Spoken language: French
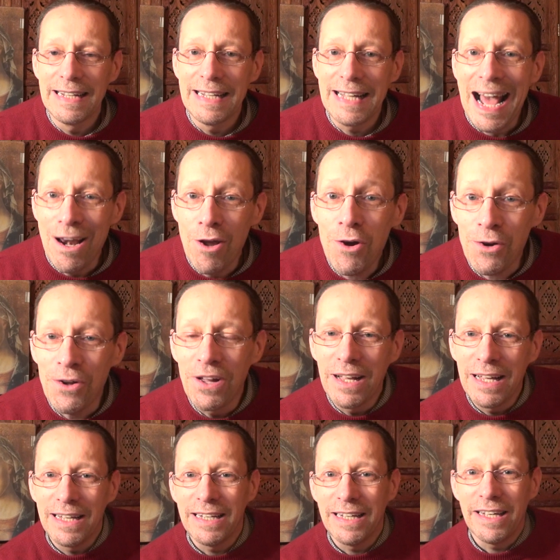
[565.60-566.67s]
Alors,
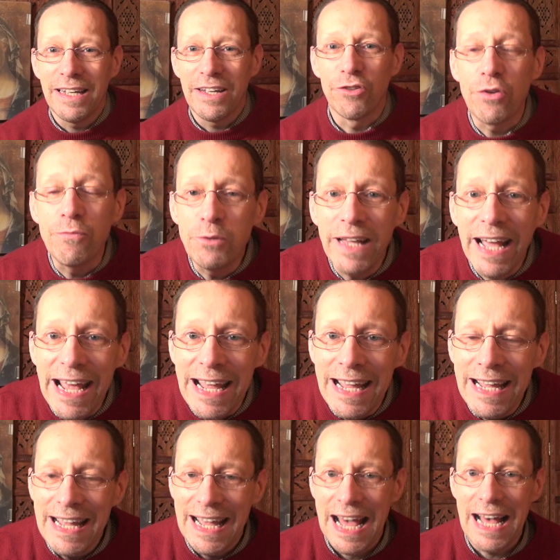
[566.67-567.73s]
je voudrais,
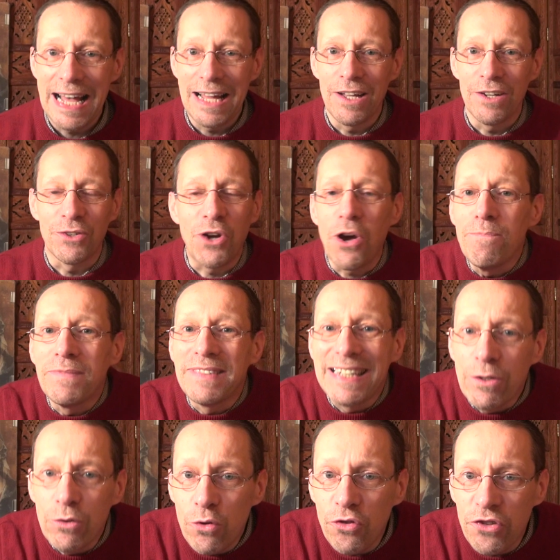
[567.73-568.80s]
comme
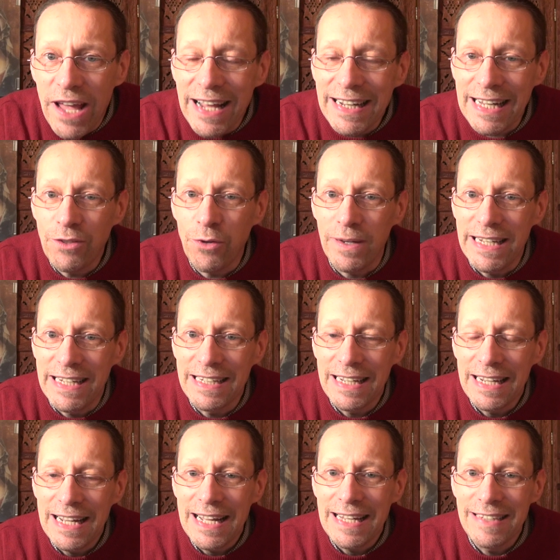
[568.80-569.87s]
théologien catholique,
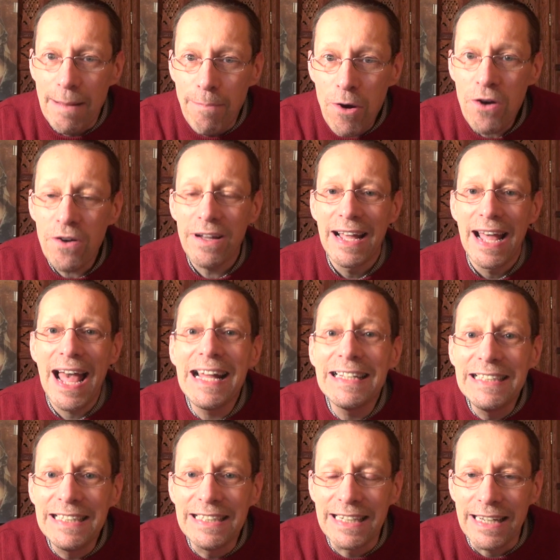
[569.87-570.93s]
d'abord
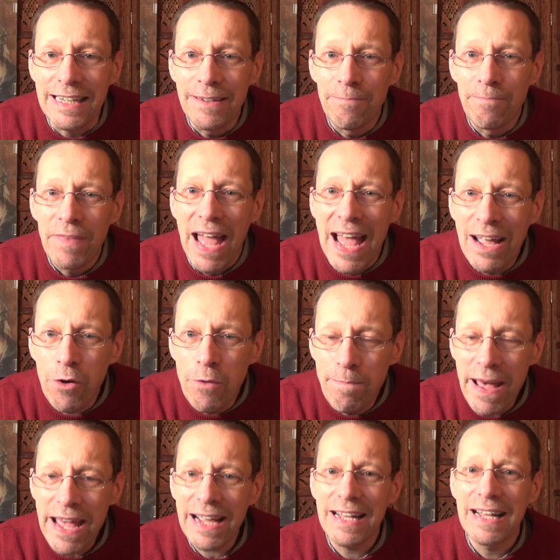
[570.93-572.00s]
indiquer un
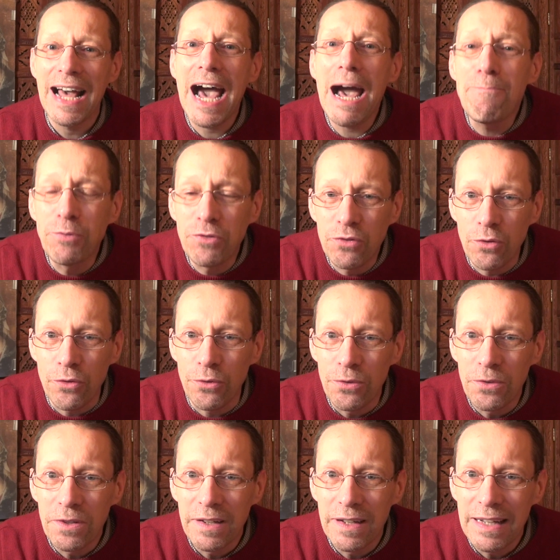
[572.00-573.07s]
repère absolu,
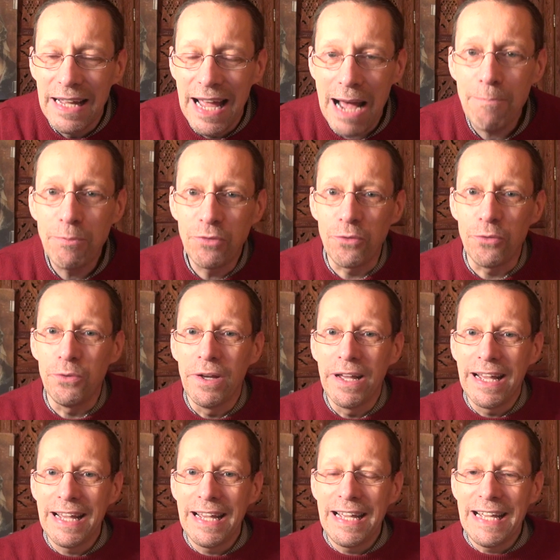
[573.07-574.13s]
absolu,
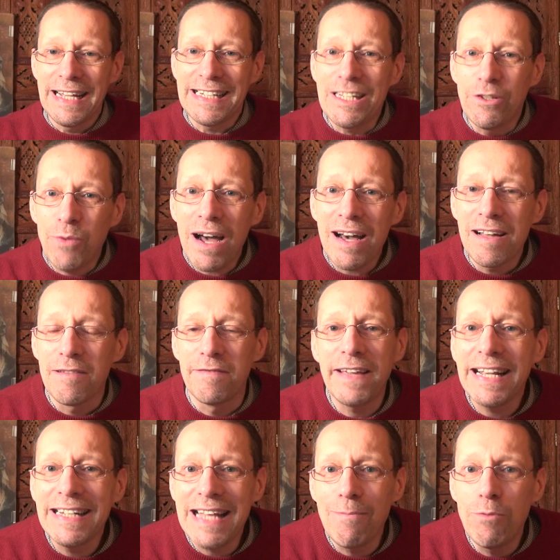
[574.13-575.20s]
qui doit
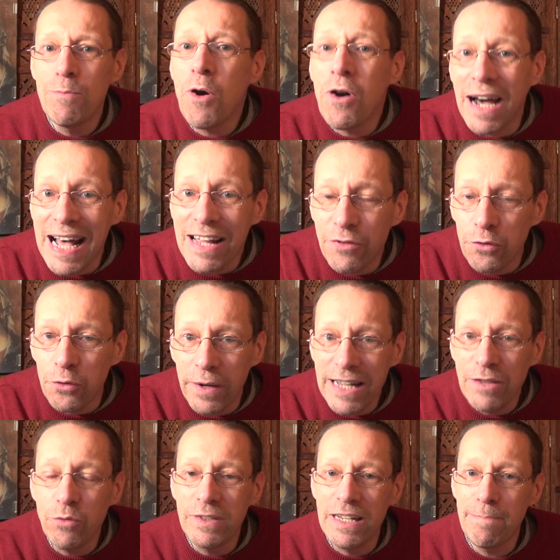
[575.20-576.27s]
véritablement rassurer
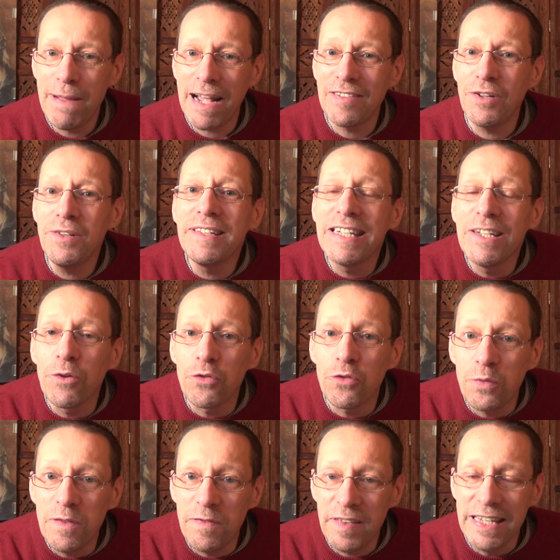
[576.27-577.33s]
toutes les personnes qui ont
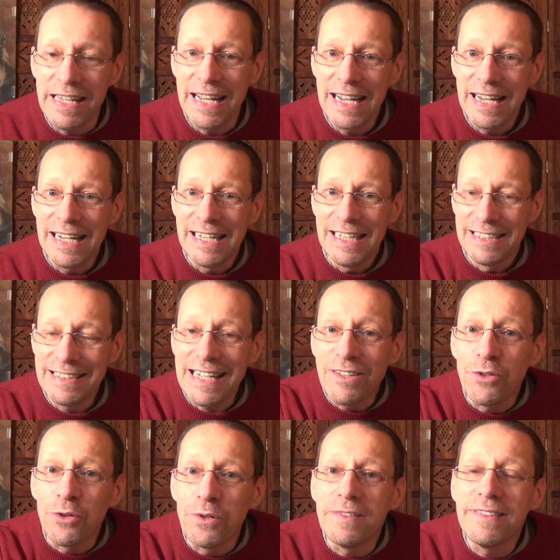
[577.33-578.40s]
suivi
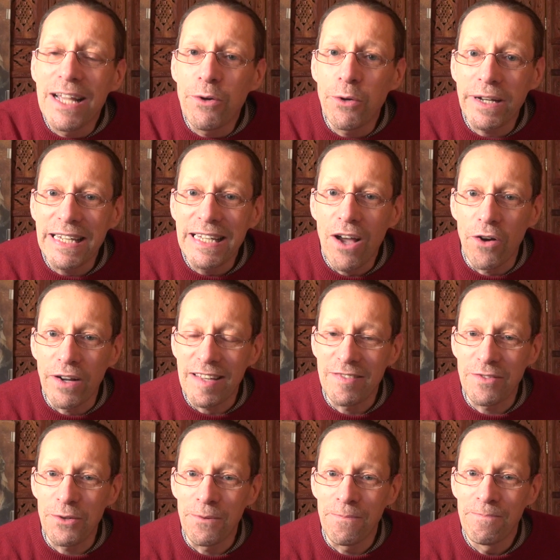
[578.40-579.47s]
cette euh, théorie en
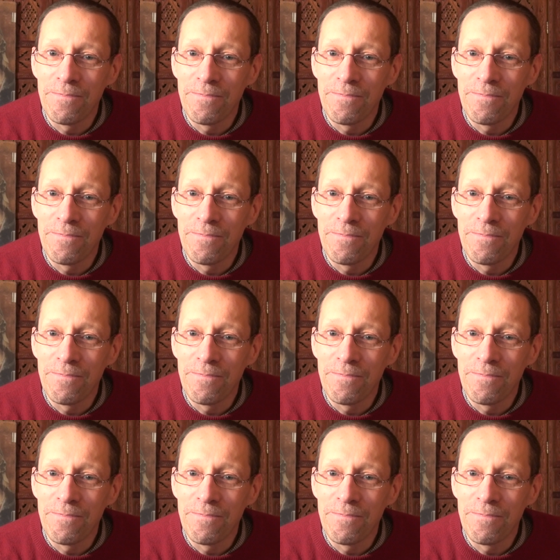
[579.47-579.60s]
question.